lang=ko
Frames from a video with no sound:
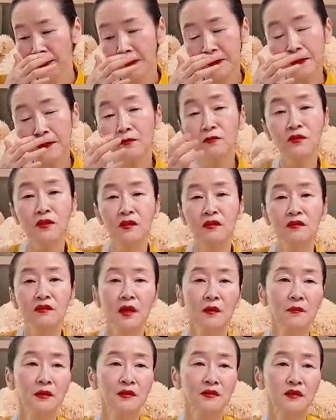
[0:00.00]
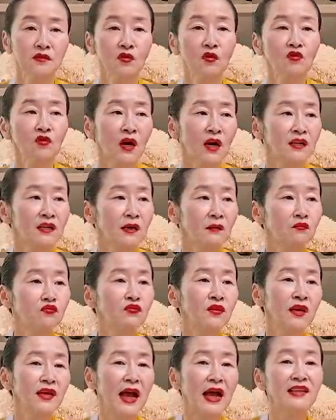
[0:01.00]
그리고 이제 그 다음에 이제 서울 가니까
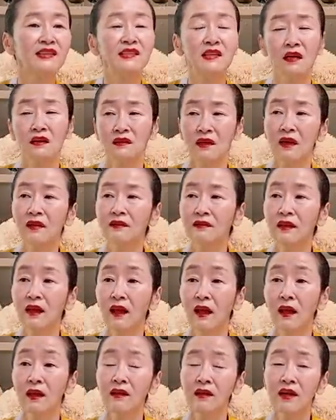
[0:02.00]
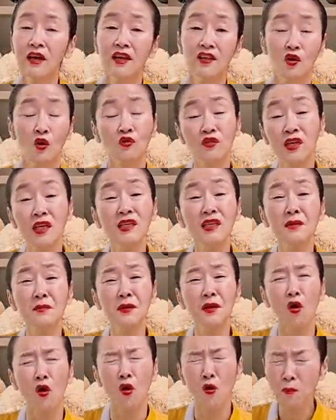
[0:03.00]
무사히 안착을 하는데
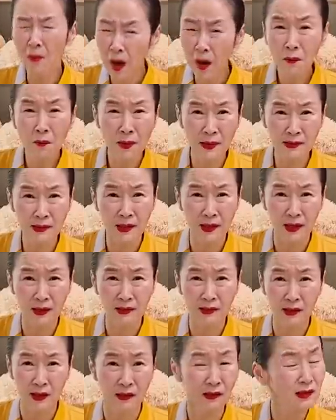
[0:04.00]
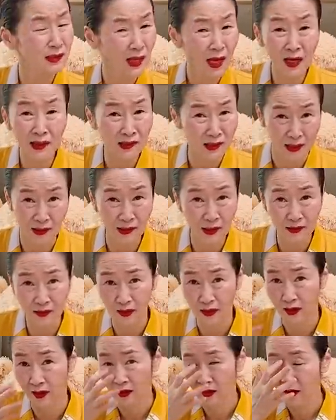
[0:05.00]
영채님이 어마어마한 사랑이잖아. 사랑
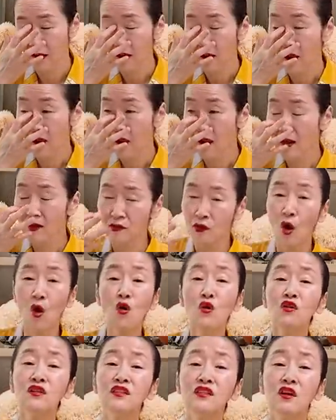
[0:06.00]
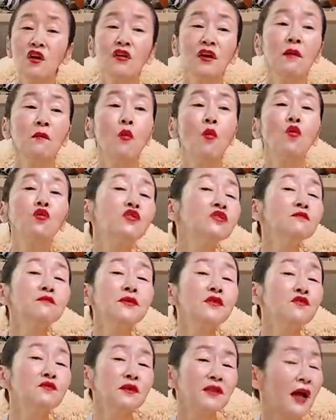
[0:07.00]
자체잖아. 서울 지역의 모든
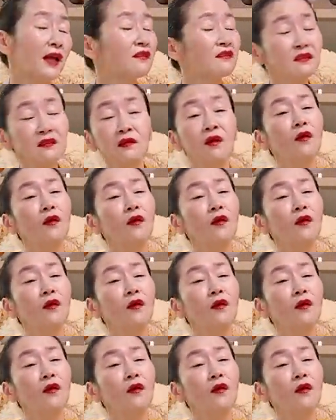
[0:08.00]
미움이 다 뜬